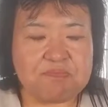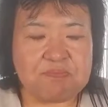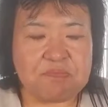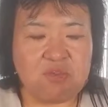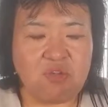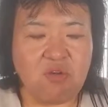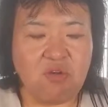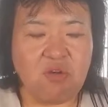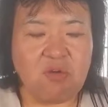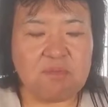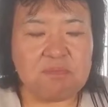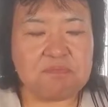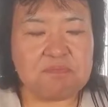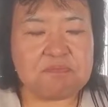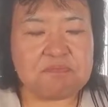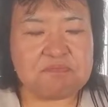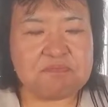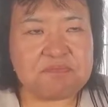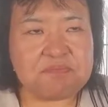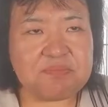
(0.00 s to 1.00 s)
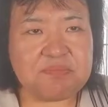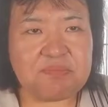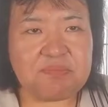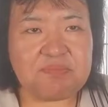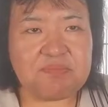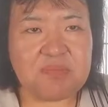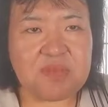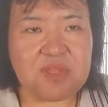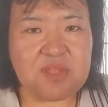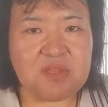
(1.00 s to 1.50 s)
うんと、
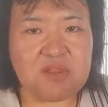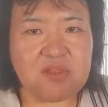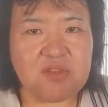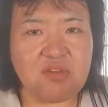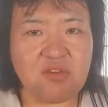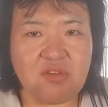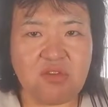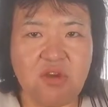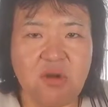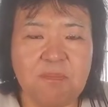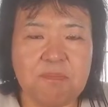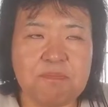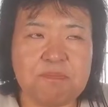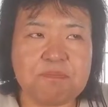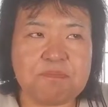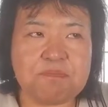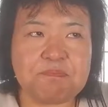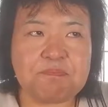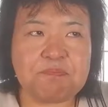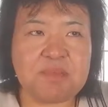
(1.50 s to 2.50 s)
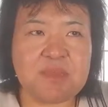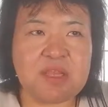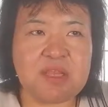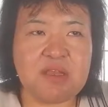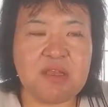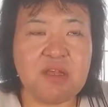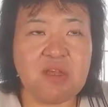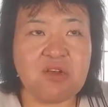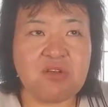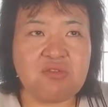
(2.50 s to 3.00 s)
ちょっと
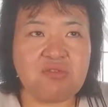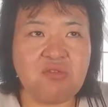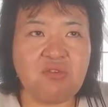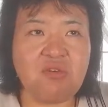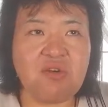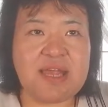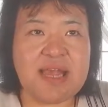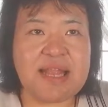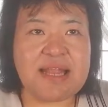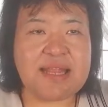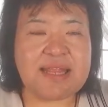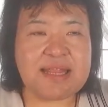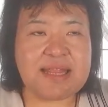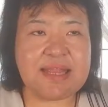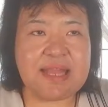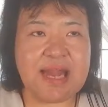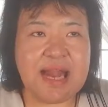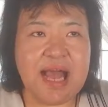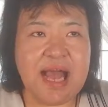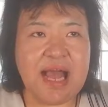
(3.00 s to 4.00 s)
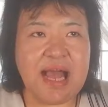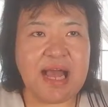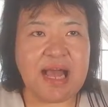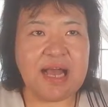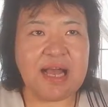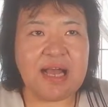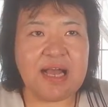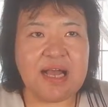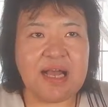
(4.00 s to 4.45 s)
どうやったら